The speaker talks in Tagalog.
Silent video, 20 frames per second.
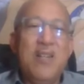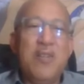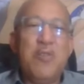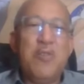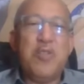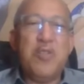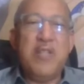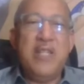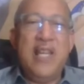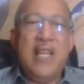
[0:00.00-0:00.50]

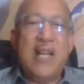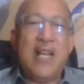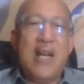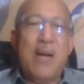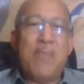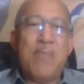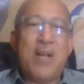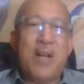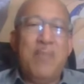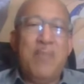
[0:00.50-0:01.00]
Gusto nila
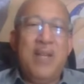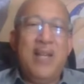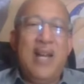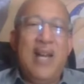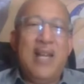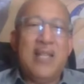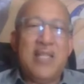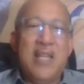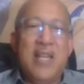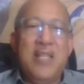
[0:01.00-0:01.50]
kam kamkamin
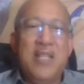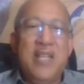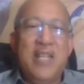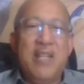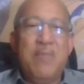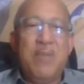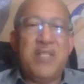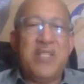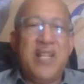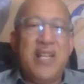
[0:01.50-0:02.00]
lahat eh. Hindi
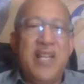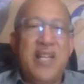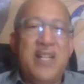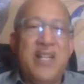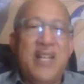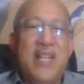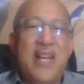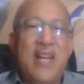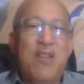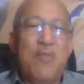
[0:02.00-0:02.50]
naman sila
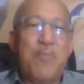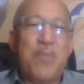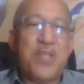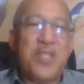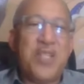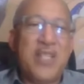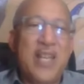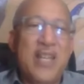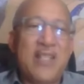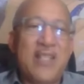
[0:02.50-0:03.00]
yung nanalong
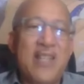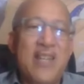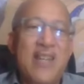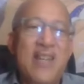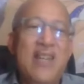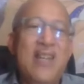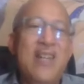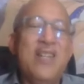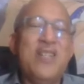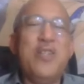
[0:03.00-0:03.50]

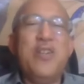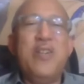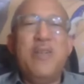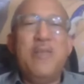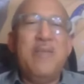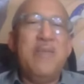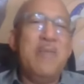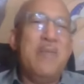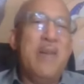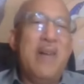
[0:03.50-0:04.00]
presidente.
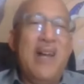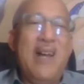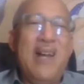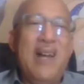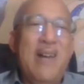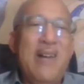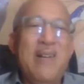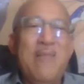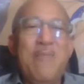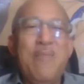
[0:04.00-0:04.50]
So,
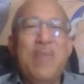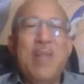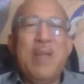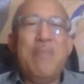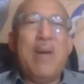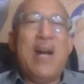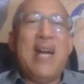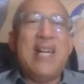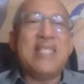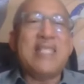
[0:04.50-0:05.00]
ah,
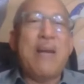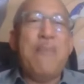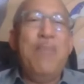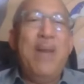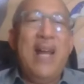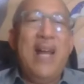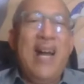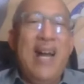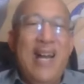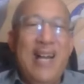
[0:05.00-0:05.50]
baka
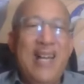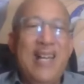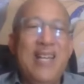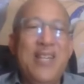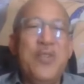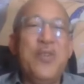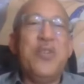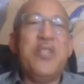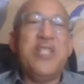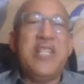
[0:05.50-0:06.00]
tabla
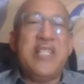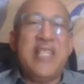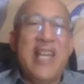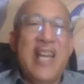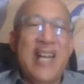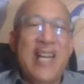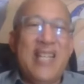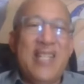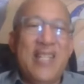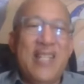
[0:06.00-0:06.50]
yung
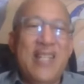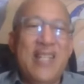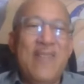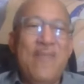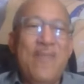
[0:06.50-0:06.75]
sisihan.